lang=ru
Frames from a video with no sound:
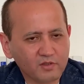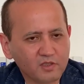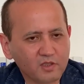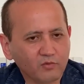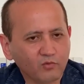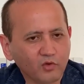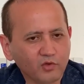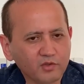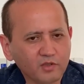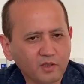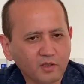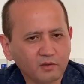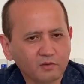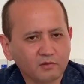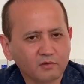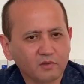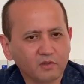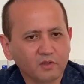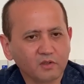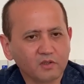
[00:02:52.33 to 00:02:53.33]
Сегодня
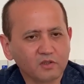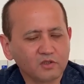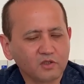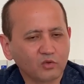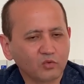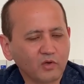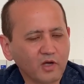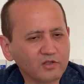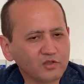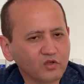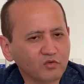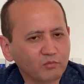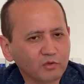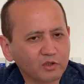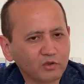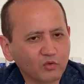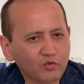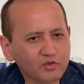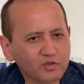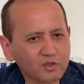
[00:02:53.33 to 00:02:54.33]
Ситуация в
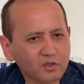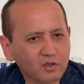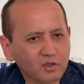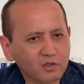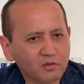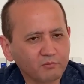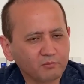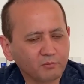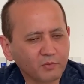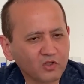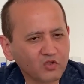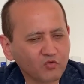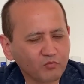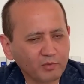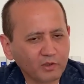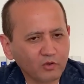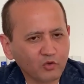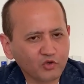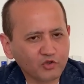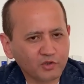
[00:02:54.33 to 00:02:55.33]
Беларуси
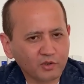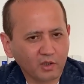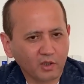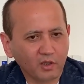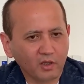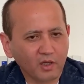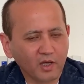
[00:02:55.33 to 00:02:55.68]
противоположная.